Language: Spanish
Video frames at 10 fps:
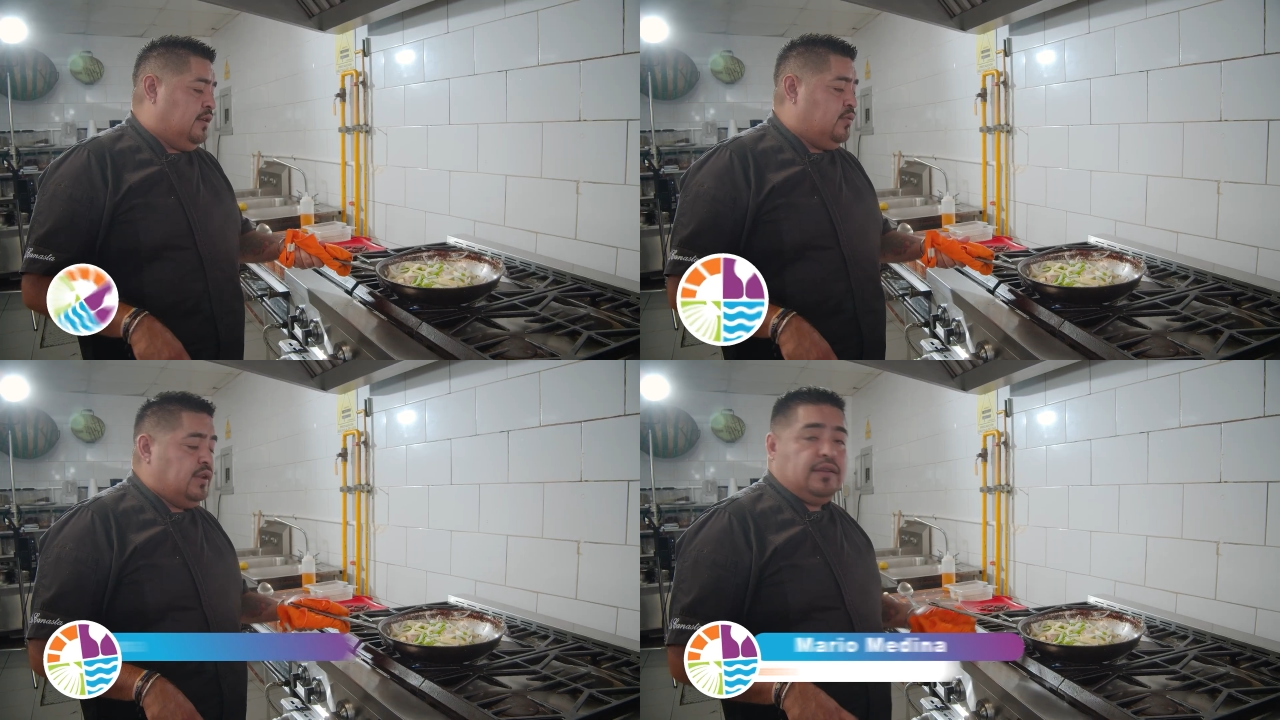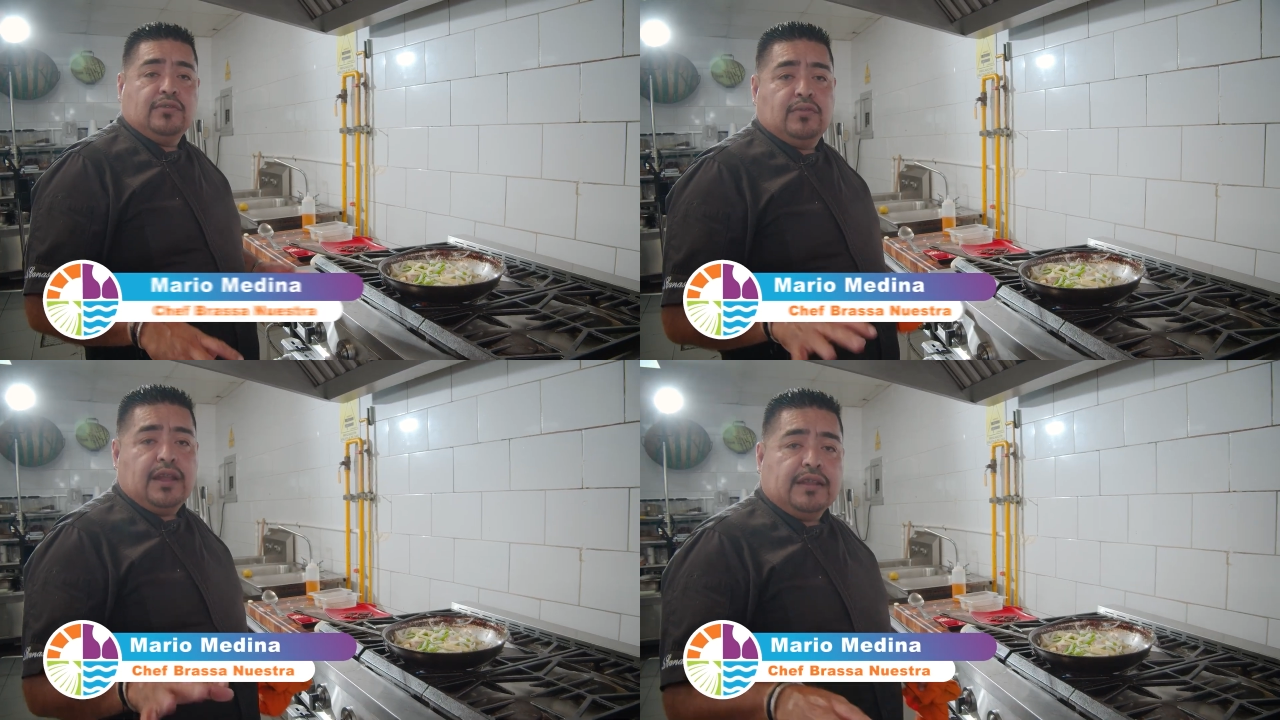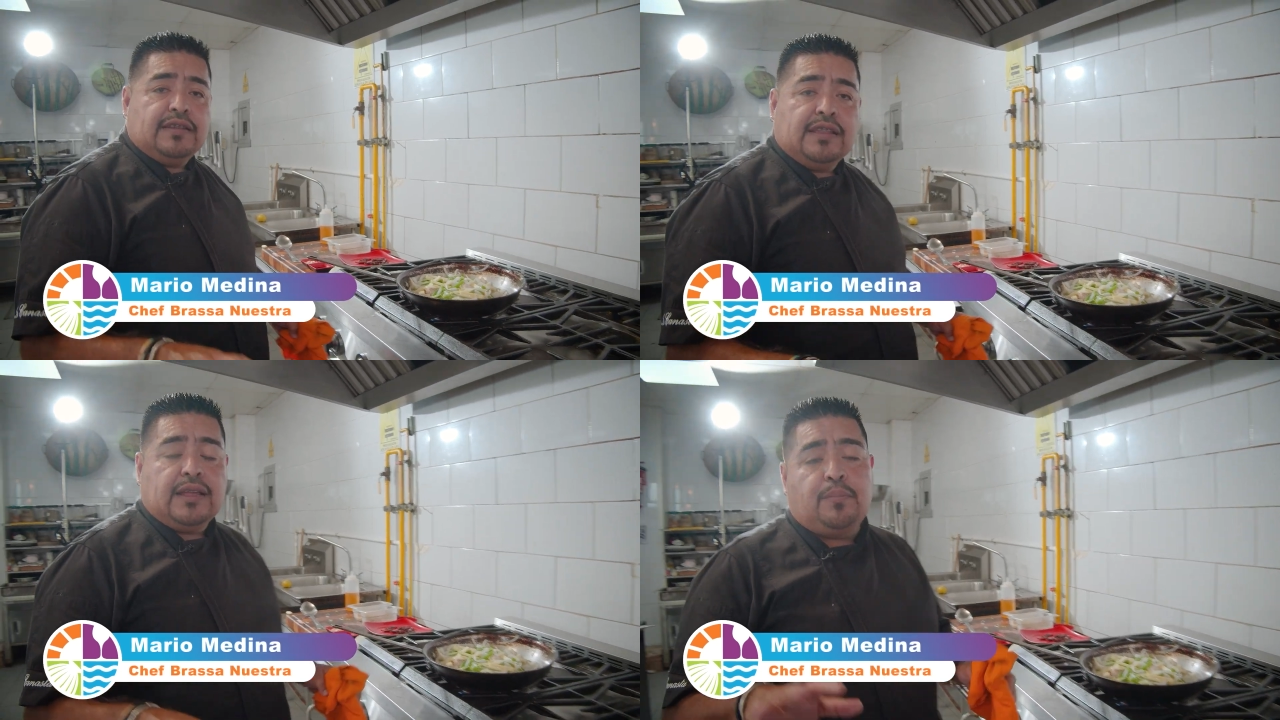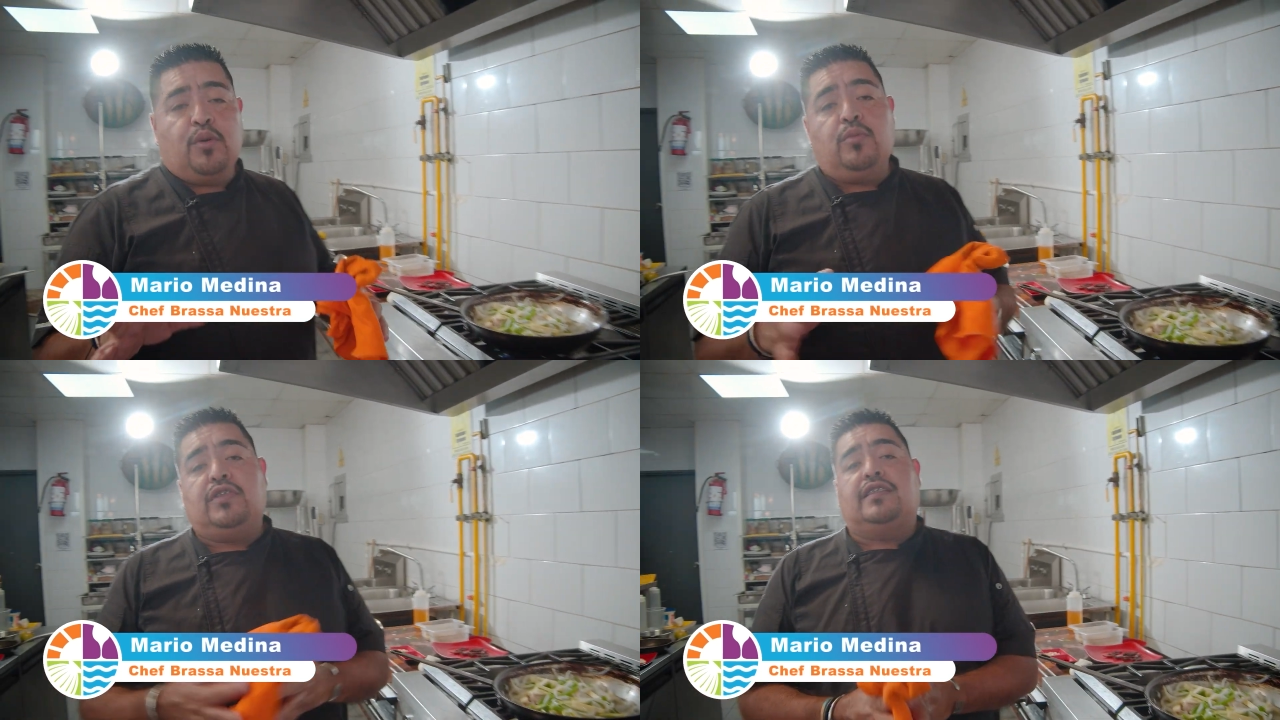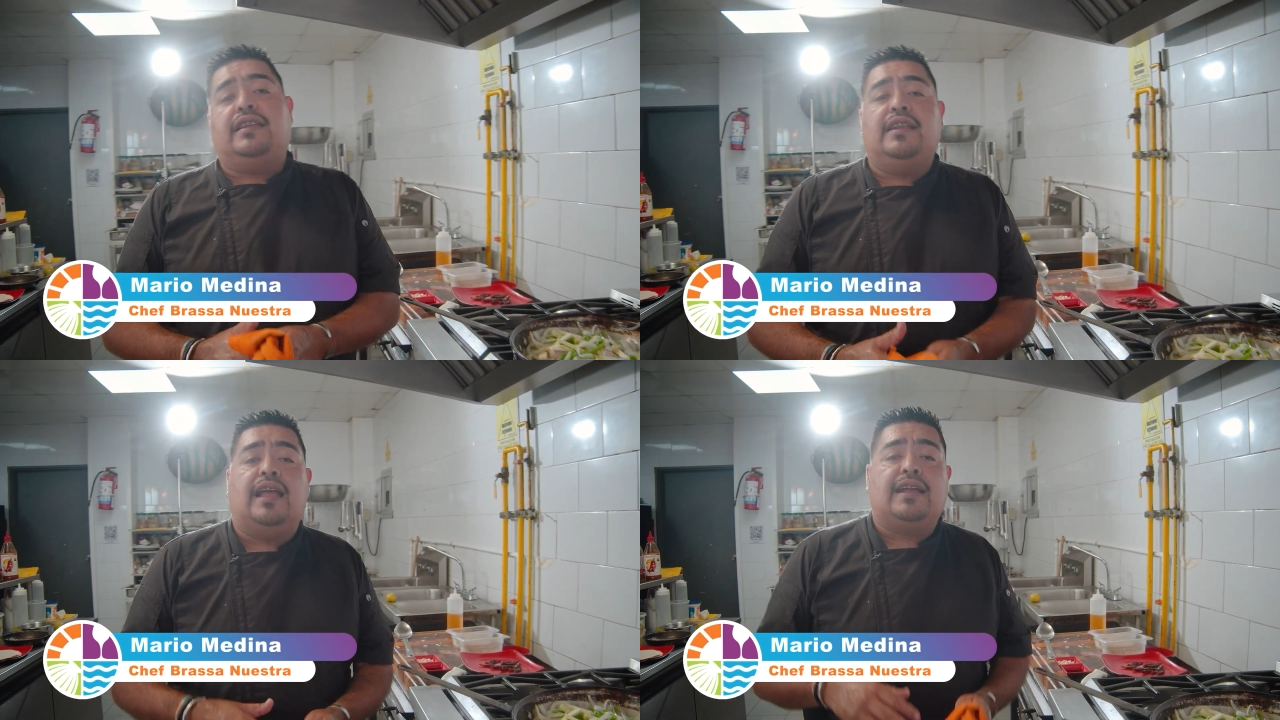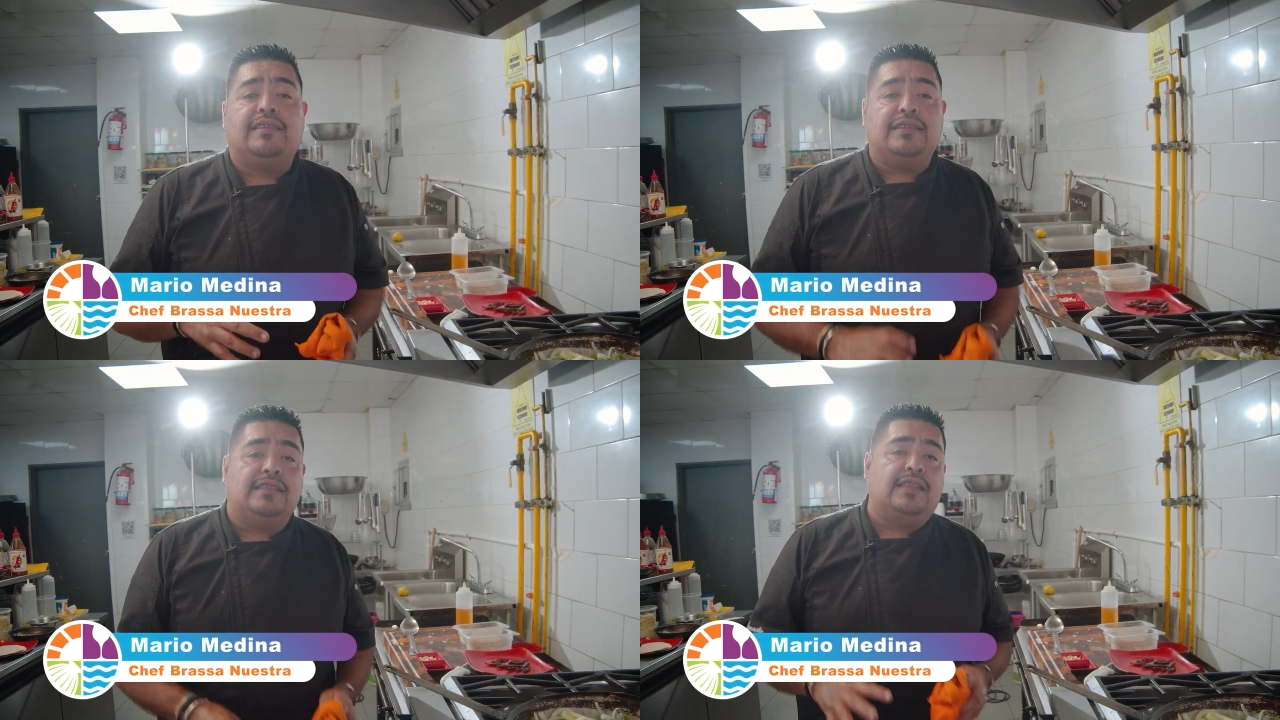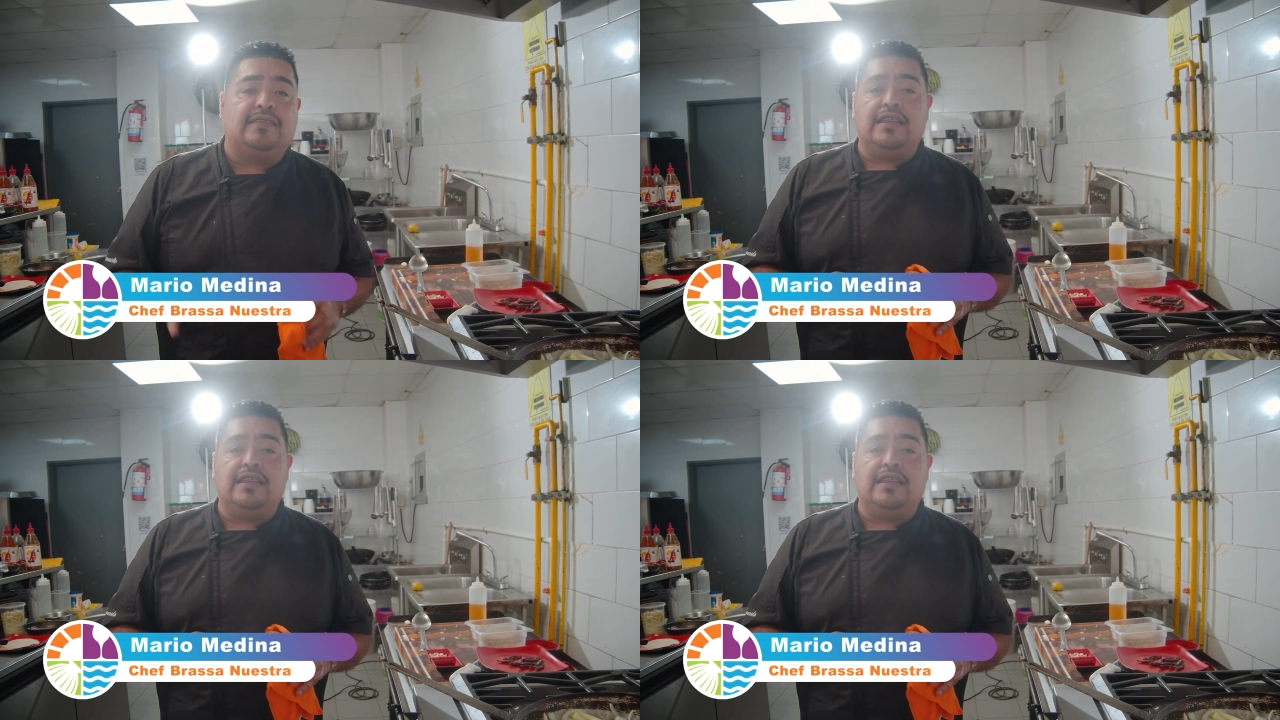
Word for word: Recuerden, es una receta que podemos hacer en la casita.